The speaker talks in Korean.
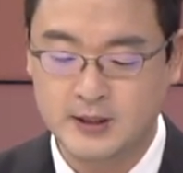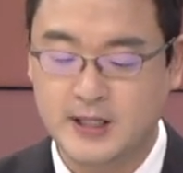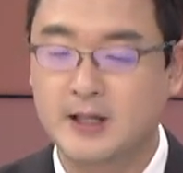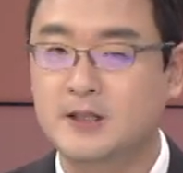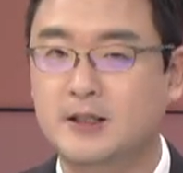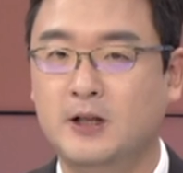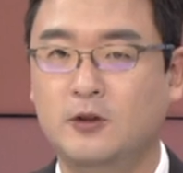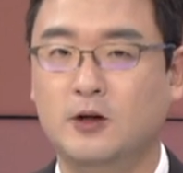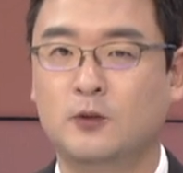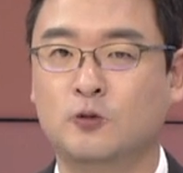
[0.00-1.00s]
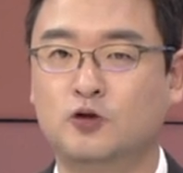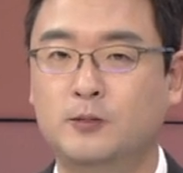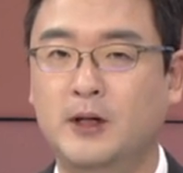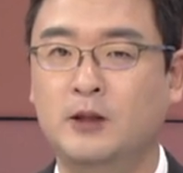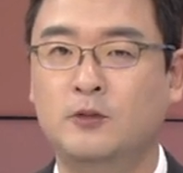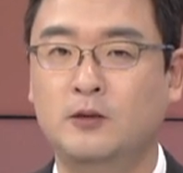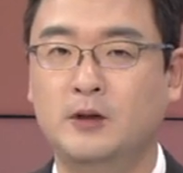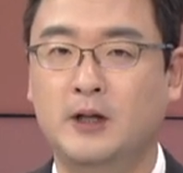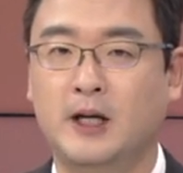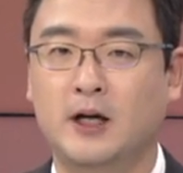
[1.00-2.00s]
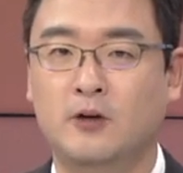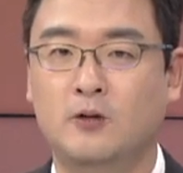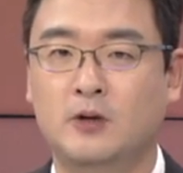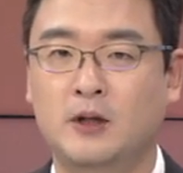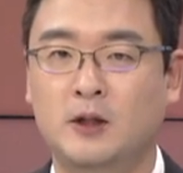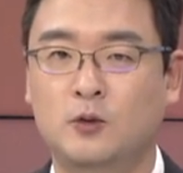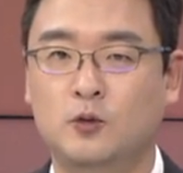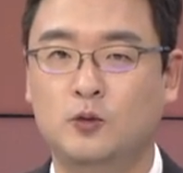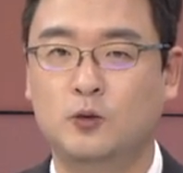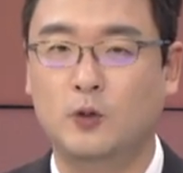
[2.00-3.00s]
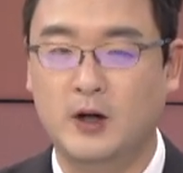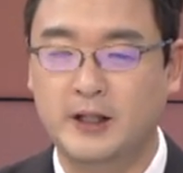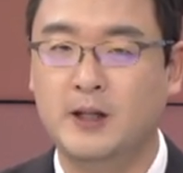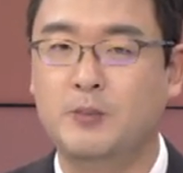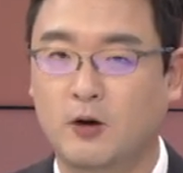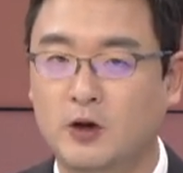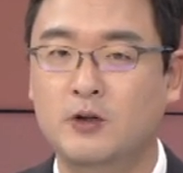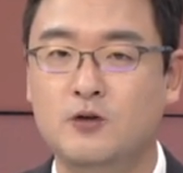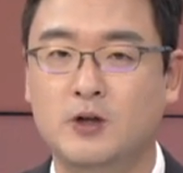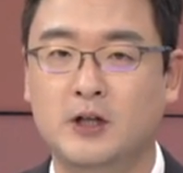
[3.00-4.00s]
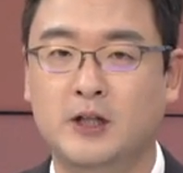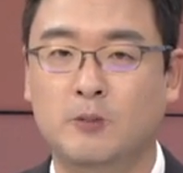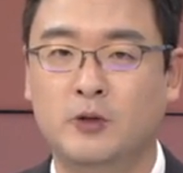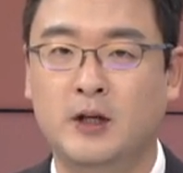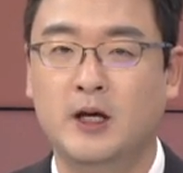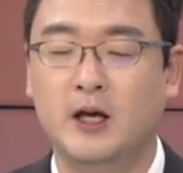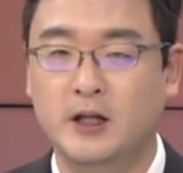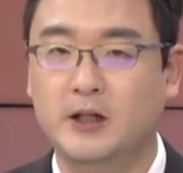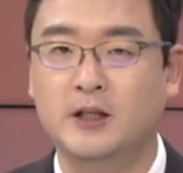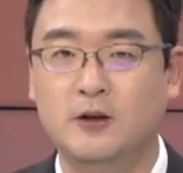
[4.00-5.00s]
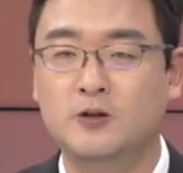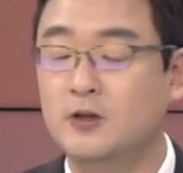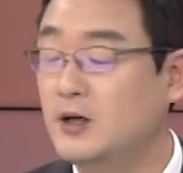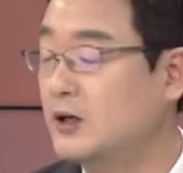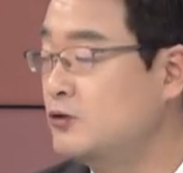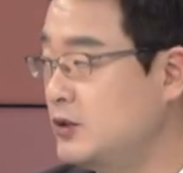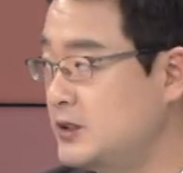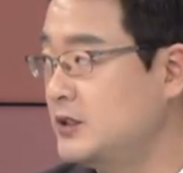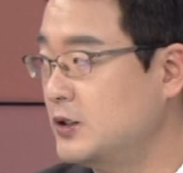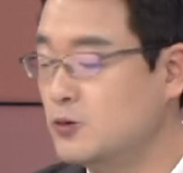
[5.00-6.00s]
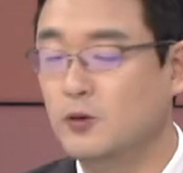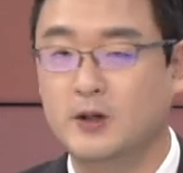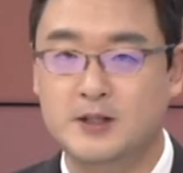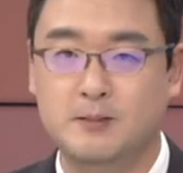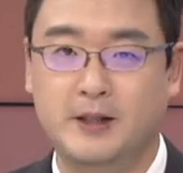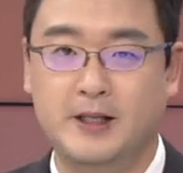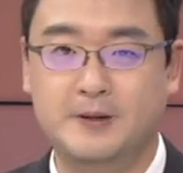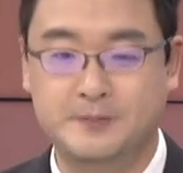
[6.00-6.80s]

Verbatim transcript: 상승을 하더라도 9만 원의 가격이 또 하나의 벽이 될 수 있기 때문에 일단 이런 전략을 취하시는 게 좋을 것 같습니다.